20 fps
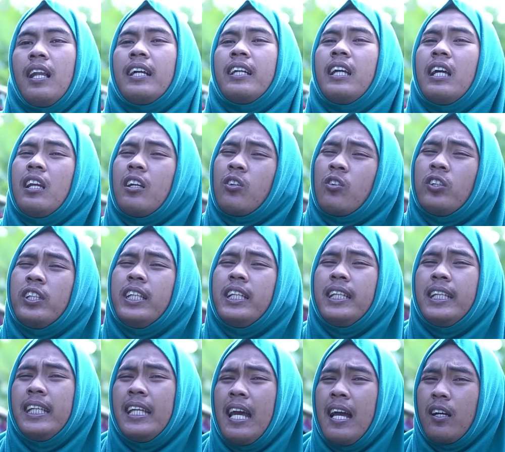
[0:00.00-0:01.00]
Lagi ro
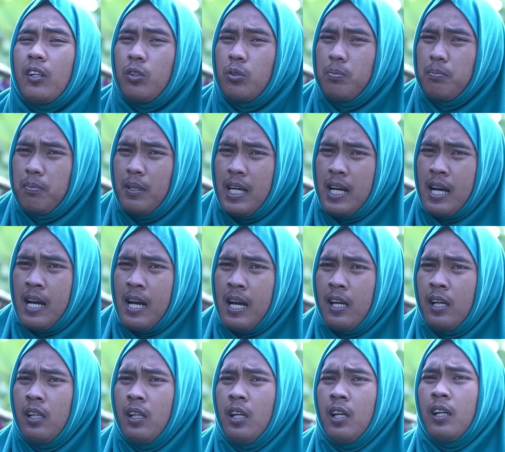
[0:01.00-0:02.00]
aku, Mbak.
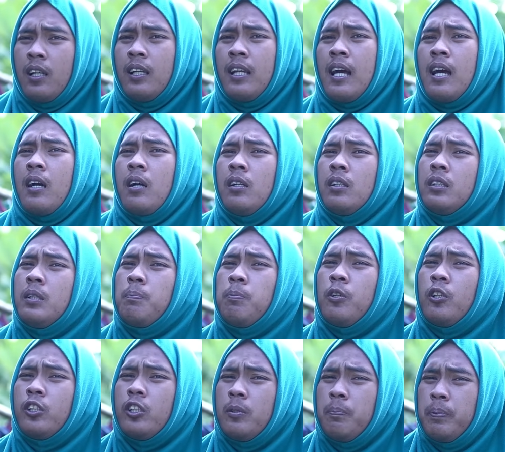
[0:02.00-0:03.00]
Lak
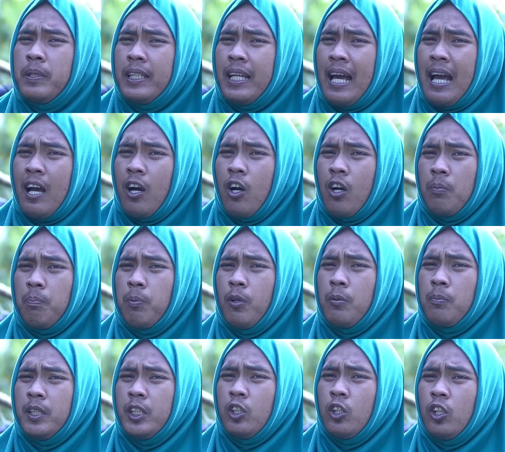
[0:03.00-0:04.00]
diblonyoi binahong Bel
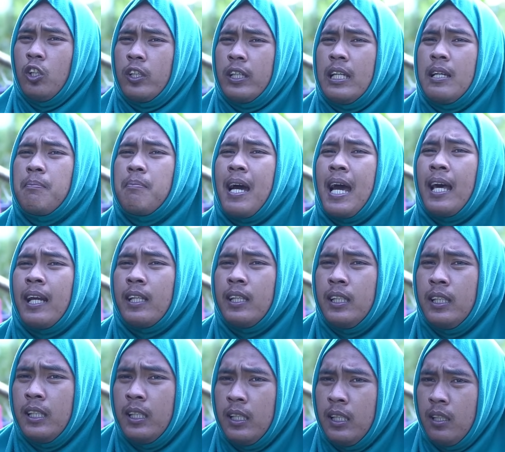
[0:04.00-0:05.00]
mendulu gelem
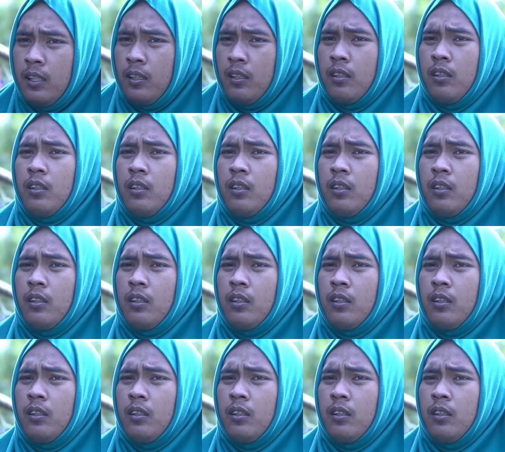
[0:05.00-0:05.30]
mari.